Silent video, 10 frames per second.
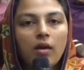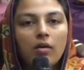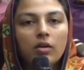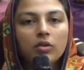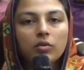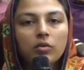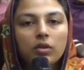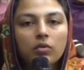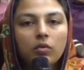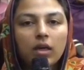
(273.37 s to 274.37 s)
और जो
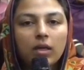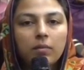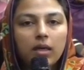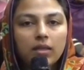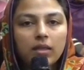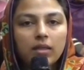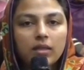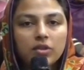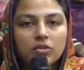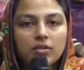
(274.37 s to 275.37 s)
दुआ के बाद की
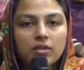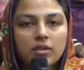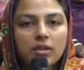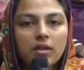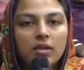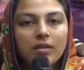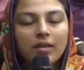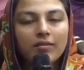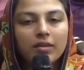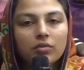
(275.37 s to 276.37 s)
कंडीशन थी
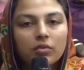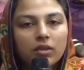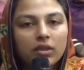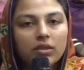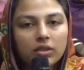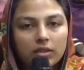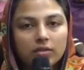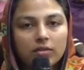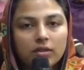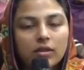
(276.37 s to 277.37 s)
दैट वाज टोटली
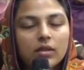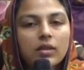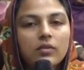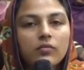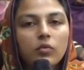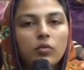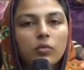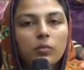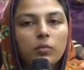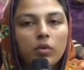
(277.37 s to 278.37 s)
चेंज्ड वो
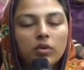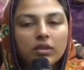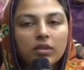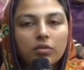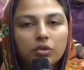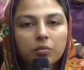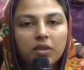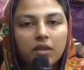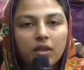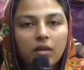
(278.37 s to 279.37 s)
बहुत ज़्यादा खुश
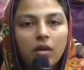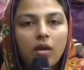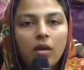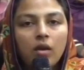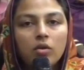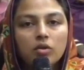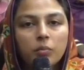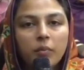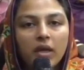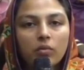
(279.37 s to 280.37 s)
भी थे और
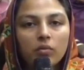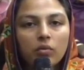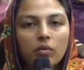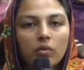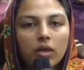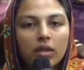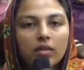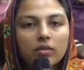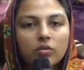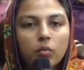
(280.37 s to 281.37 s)
जो पेन उनको हो रहा
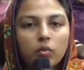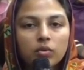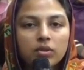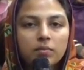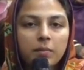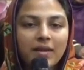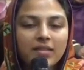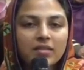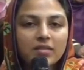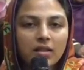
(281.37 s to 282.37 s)
था जो बोन्स में
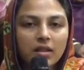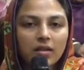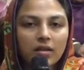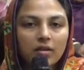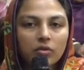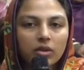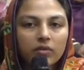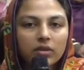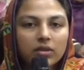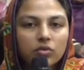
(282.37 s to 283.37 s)
मेट्स चले गए थे उसकी
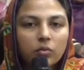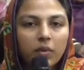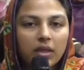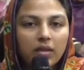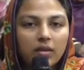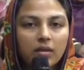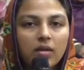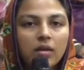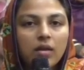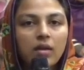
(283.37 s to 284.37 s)
वजह से जो पेन था
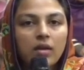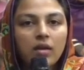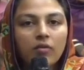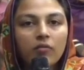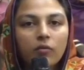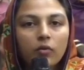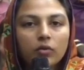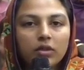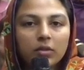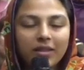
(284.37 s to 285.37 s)
वो
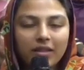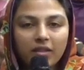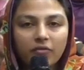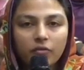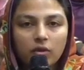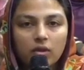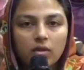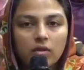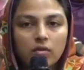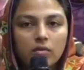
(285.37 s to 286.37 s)
उससे भी रिलीफ हो गए
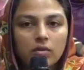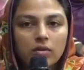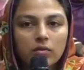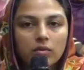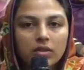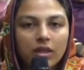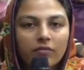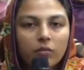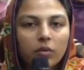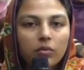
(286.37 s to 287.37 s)
थे और उस
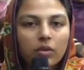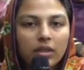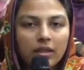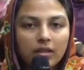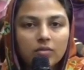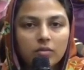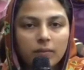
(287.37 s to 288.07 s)
रात वो बिल्कुल ठीक सोए